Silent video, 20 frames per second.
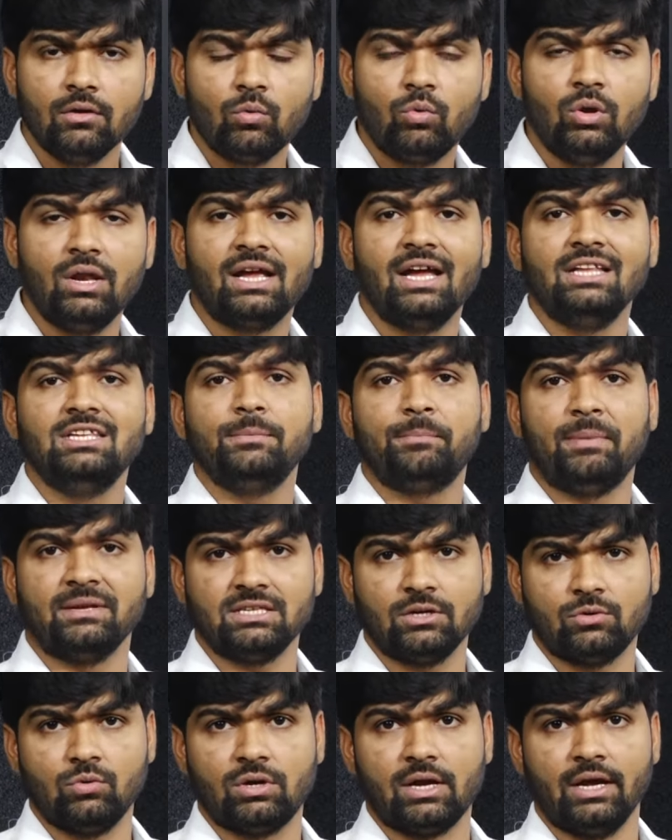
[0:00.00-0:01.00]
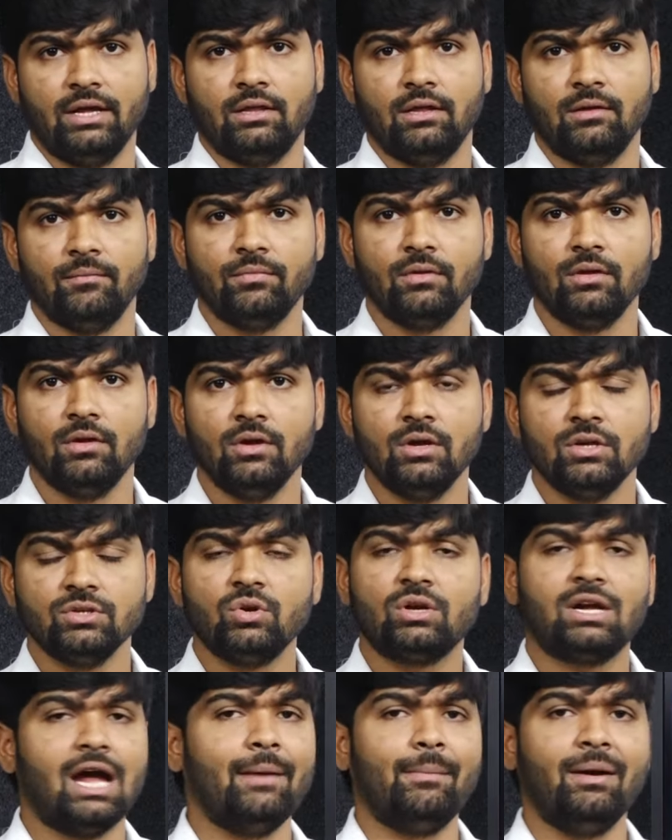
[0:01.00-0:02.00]
కులగజ్జి పచ్చకుక్క ఇది
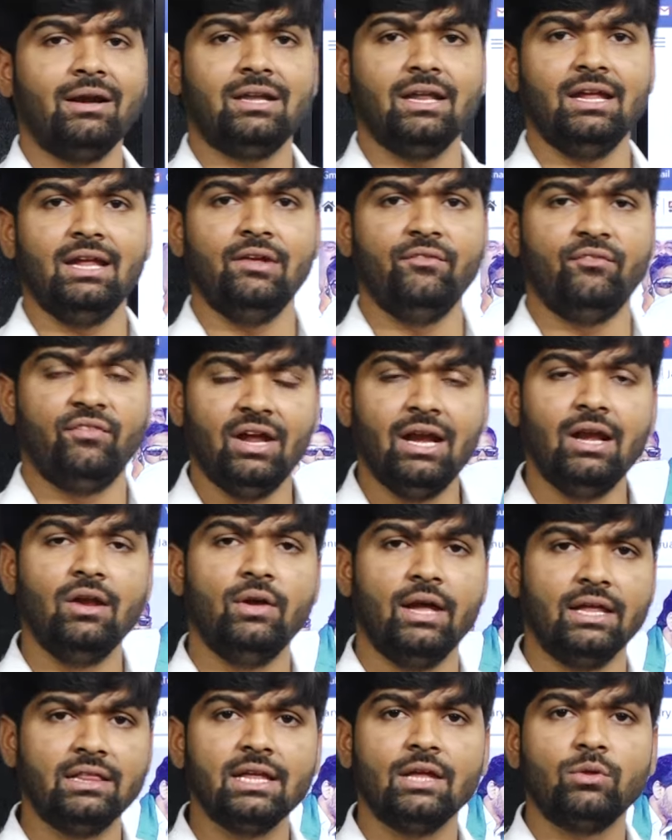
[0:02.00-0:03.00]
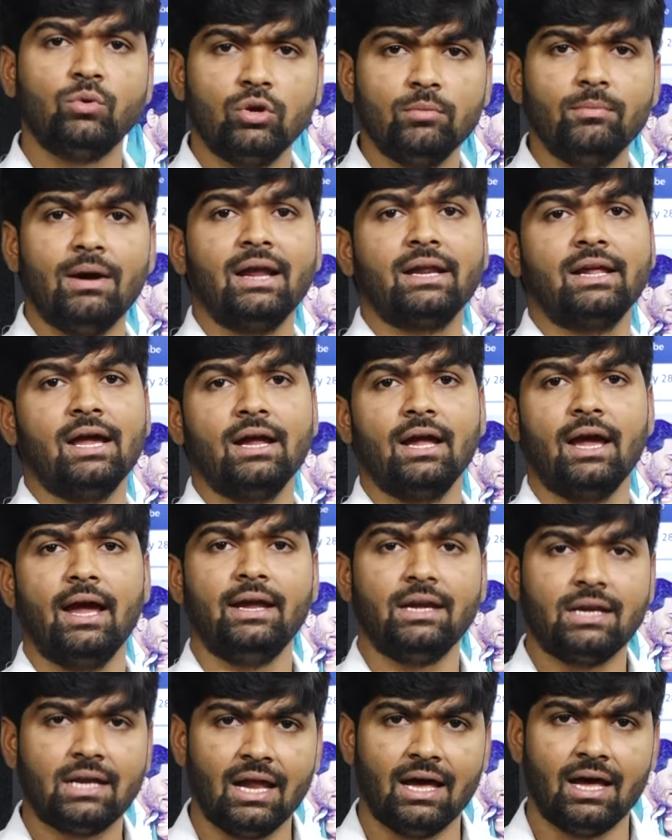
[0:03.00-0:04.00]
సో కాబట్టి వీళ్ళు ఎంత దుర్మార్గంగా
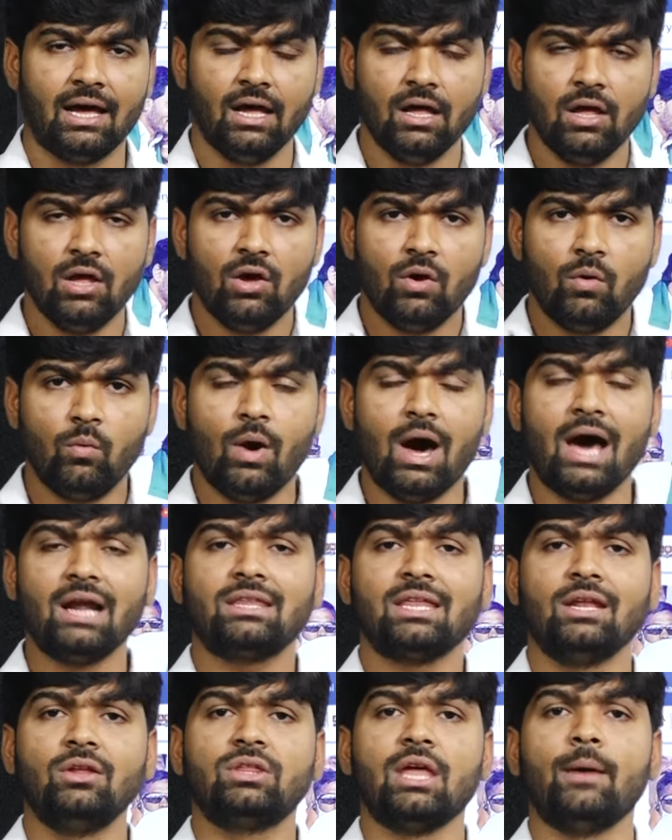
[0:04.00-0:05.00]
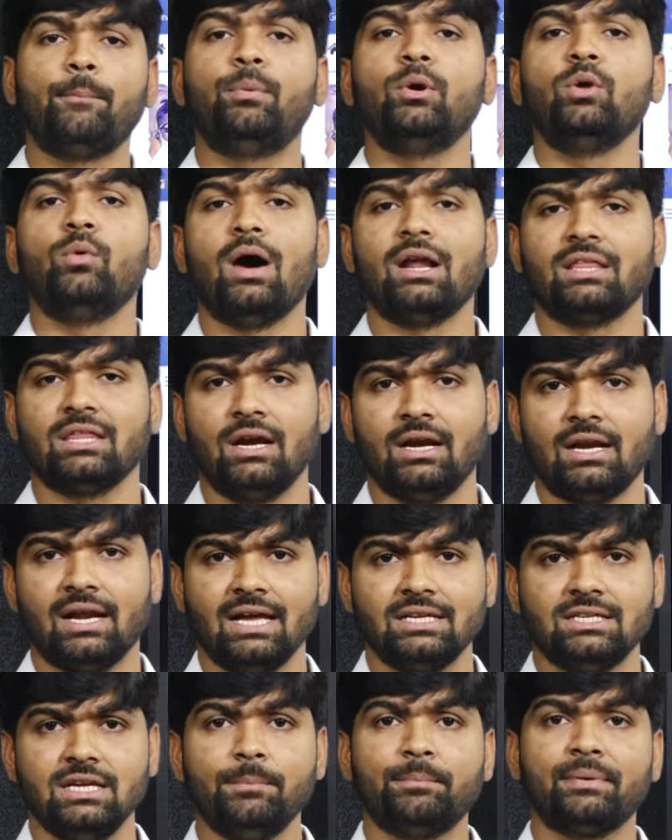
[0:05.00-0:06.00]
ఇట్లా వార్తలు తప్పుడు వార్తలను
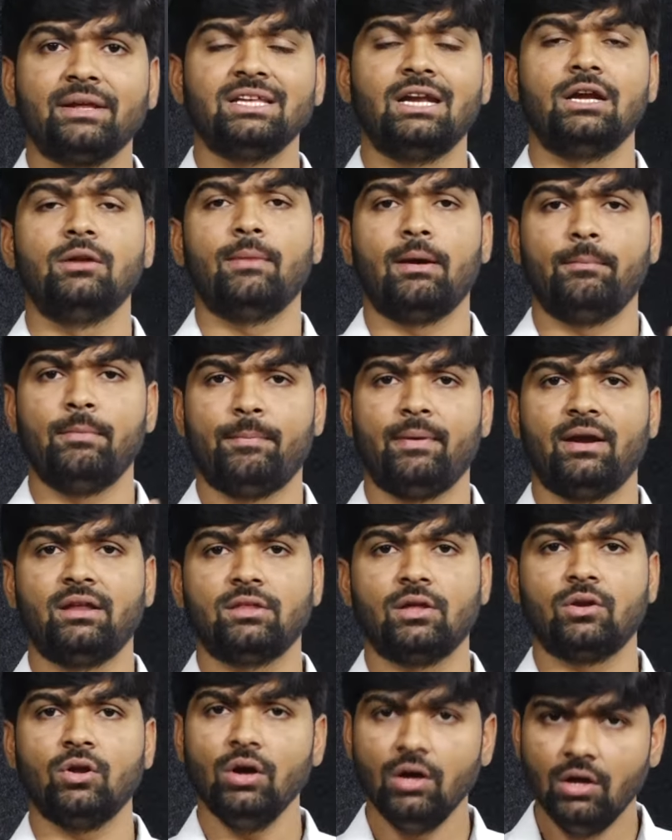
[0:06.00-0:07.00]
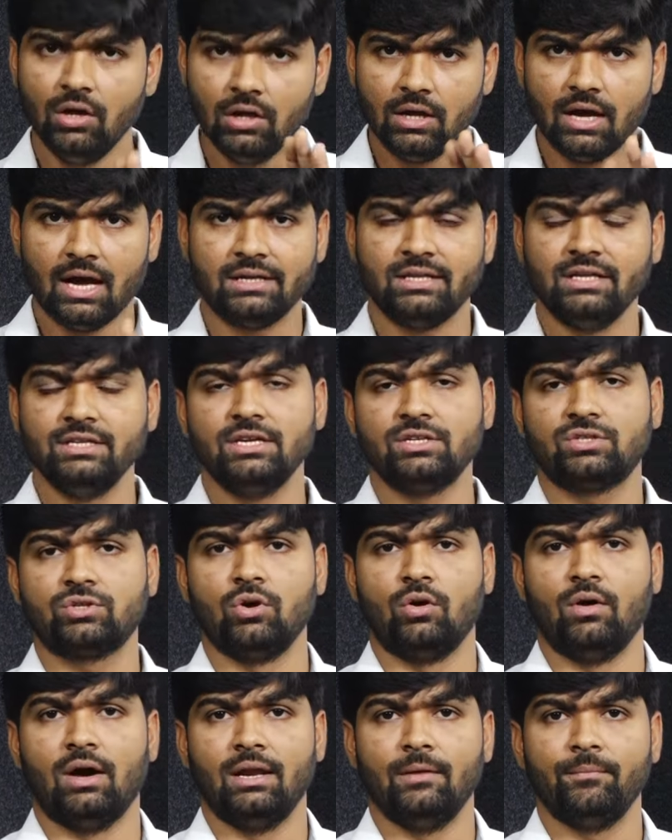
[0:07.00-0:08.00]
రాసి ప్రజలను మభ్య పెడతారో అర్థం
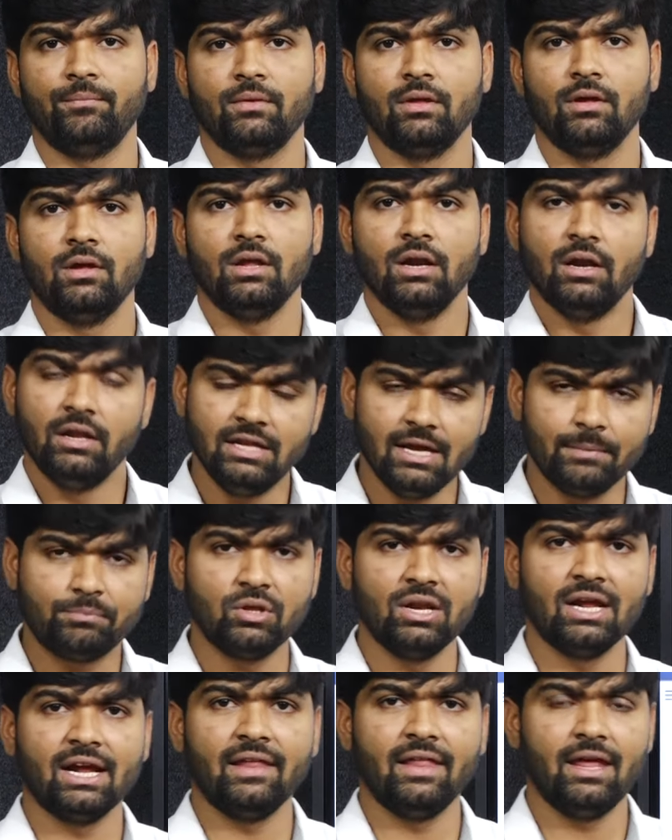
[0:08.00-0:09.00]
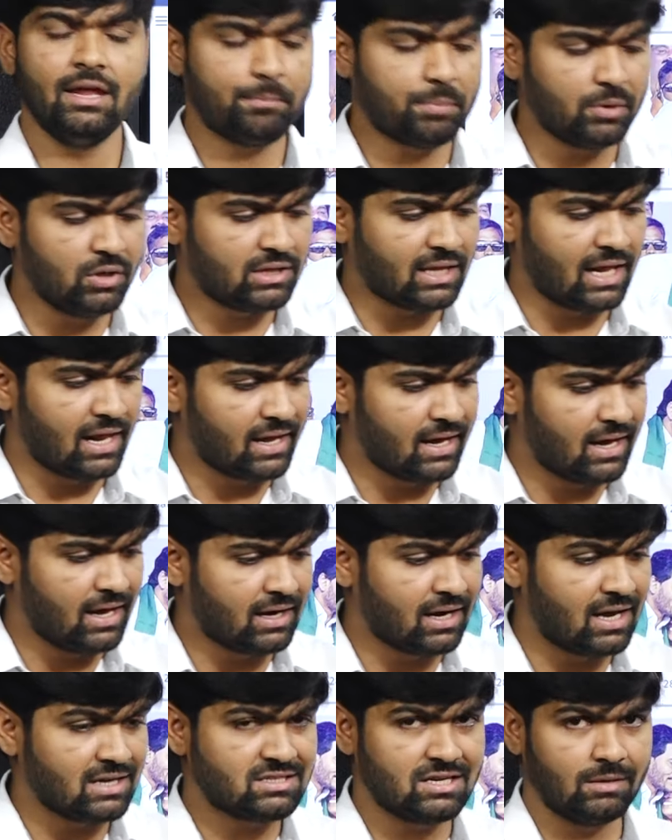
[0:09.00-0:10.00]
చేసుకోవాలి నేను చెప్తున్నా కదా ఇప్పుడు తెలంగాణ
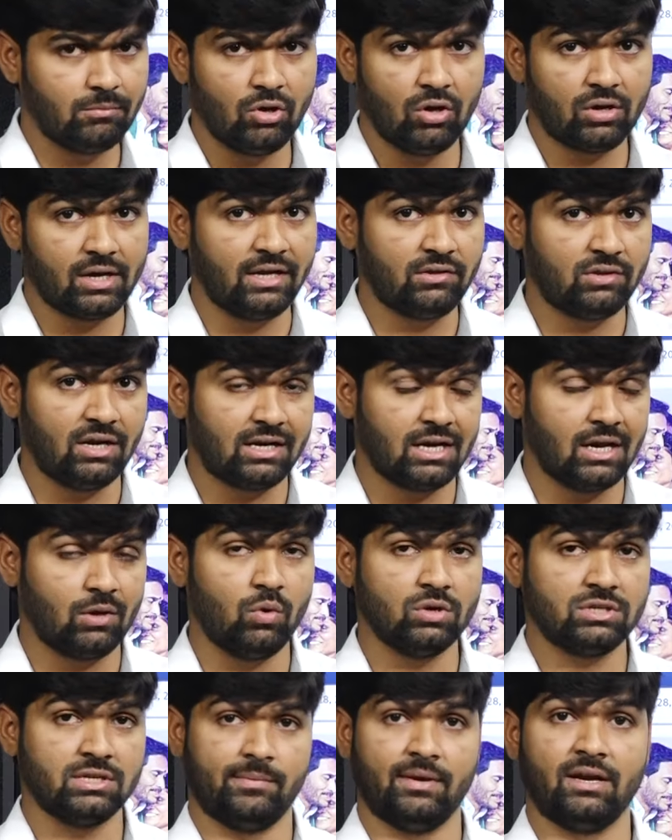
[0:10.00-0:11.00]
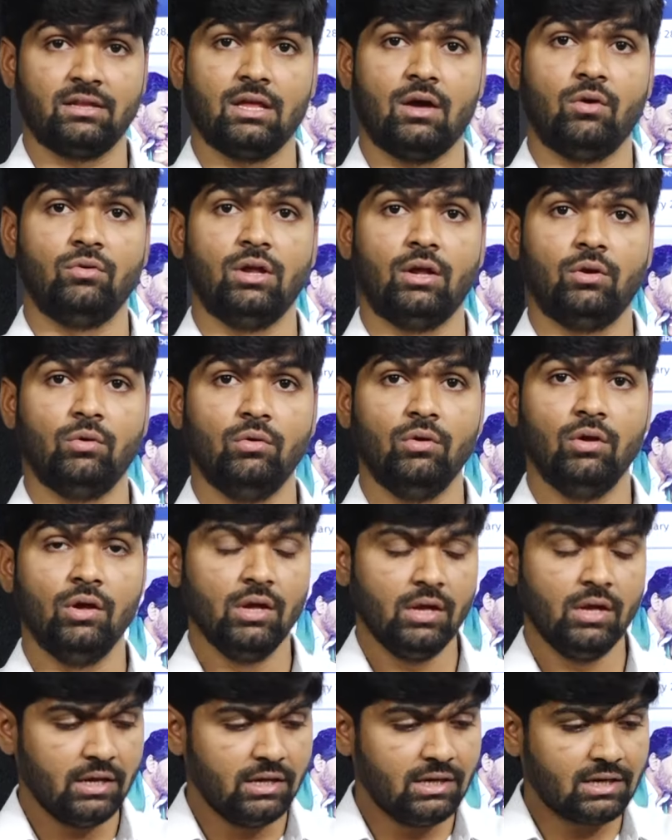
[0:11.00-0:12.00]
రాష్ట్రంలో రైతులు ఎట్లా గోసపడతా ఉన్నారు
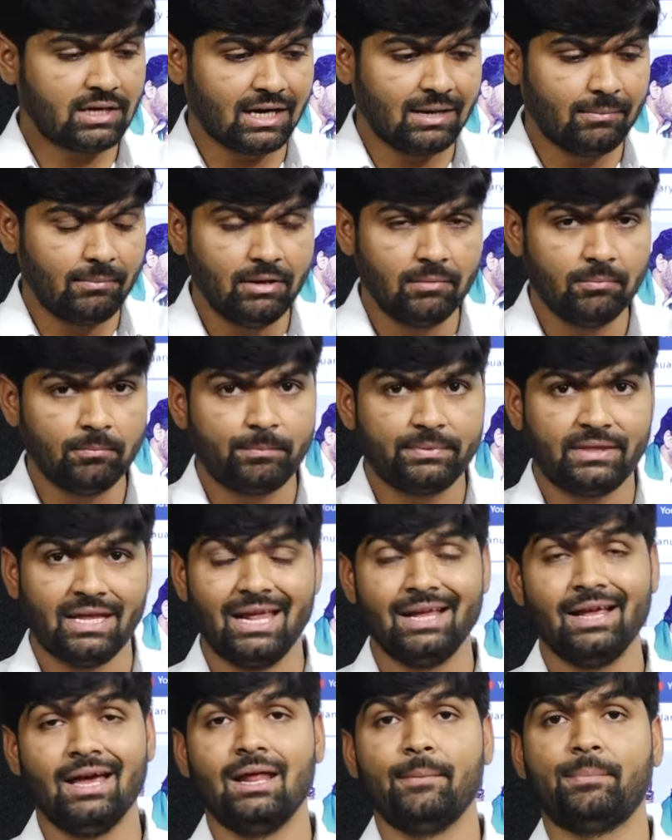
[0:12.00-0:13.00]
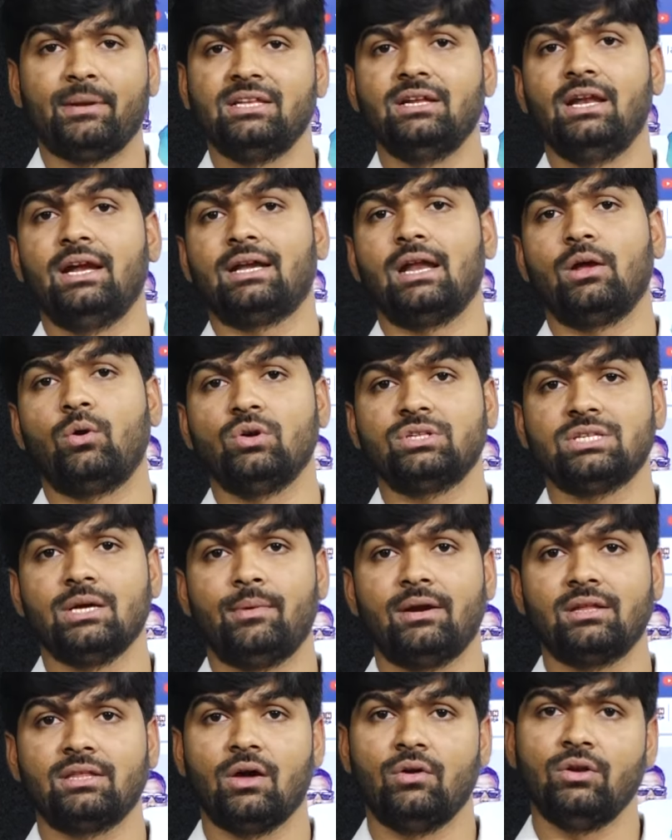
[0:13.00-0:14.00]
ఇక్కడ మేము తెలంగాణ ప్రజలు ఎట్లా
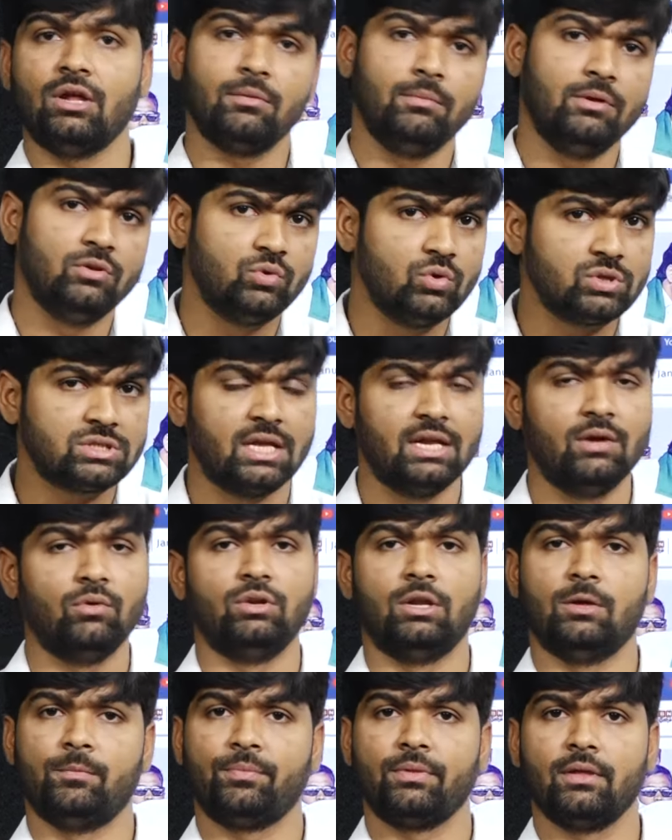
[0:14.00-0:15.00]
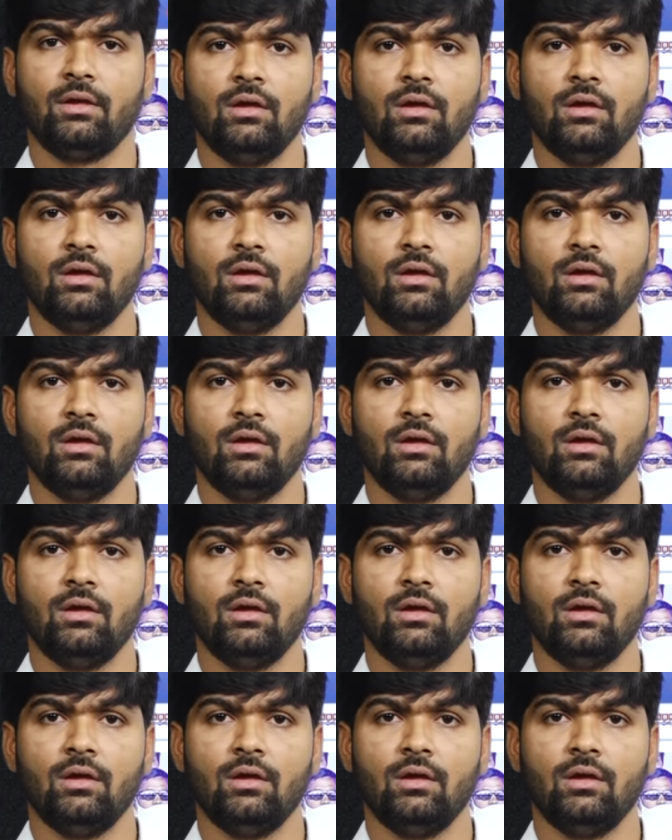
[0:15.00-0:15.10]
గోసపడతా ఉన్నారు మేము చూస్తూనే ఉన్నాం